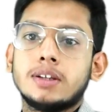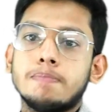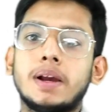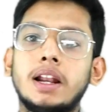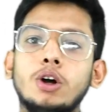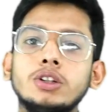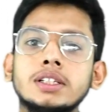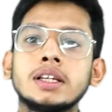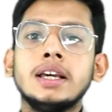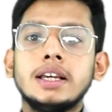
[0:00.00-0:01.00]
सिंपल है
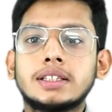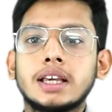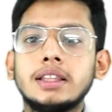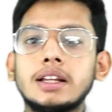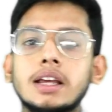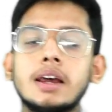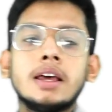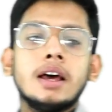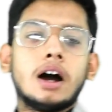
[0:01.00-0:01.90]
लॉजिक इसके अंदर क्या